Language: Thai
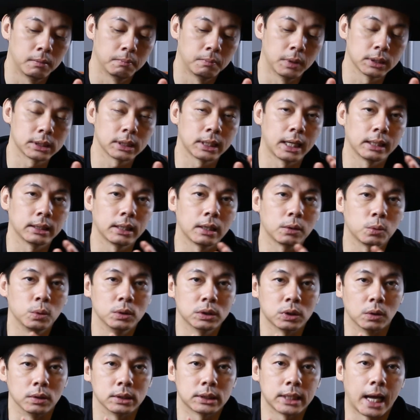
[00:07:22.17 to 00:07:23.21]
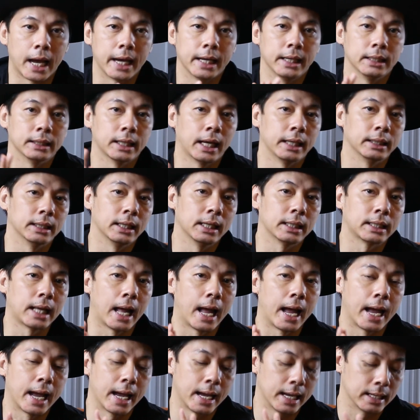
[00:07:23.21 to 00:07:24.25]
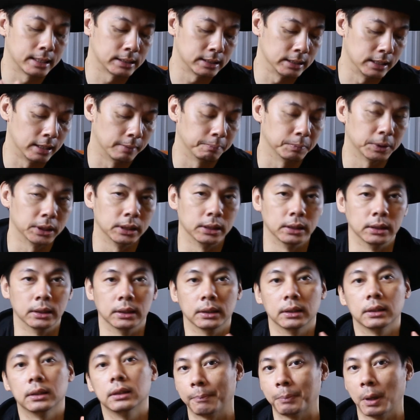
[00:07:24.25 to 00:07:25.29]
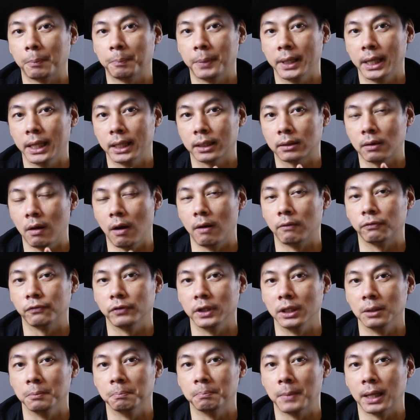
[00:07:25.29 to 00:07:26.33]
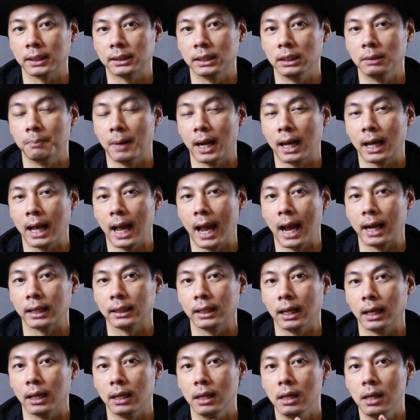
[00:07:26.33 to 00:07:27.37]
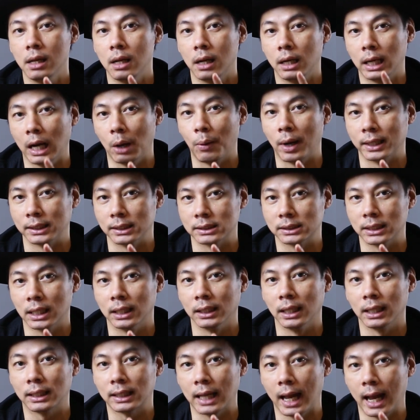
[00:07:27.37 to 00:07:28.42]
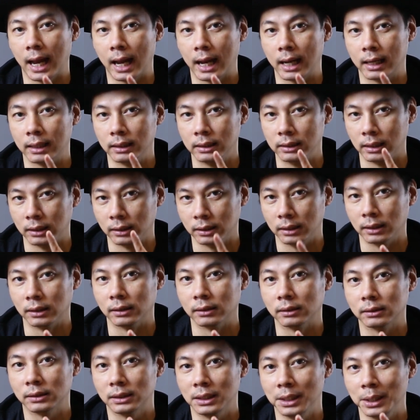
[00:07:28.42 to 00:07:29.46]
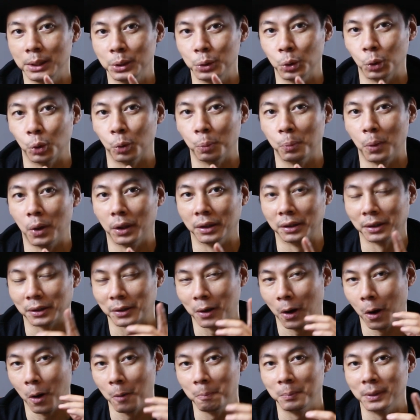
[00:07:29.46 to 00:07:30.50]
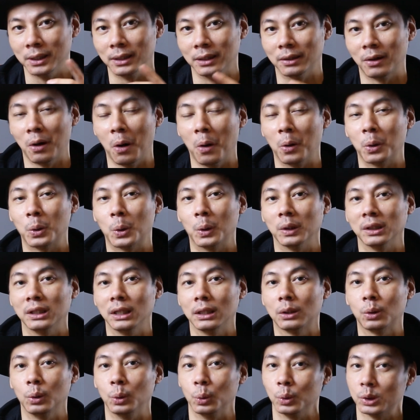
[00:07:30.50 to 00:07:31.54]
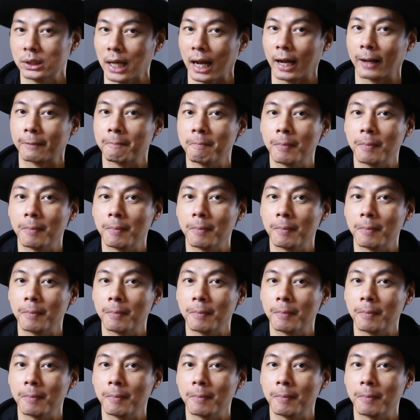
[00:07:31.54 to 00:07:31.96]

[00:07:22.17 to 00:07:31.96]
เพราะฉะนั้นถ้าคุณสนใจในนาฬิกา GMT ประเภทขอบฟิล์มบางทีบางครั้งเนี่ยเราอาจจะเจอนาฬิกาเรือนหนึ่งที่อยู่บนข้อมือของคนที่คุณจัก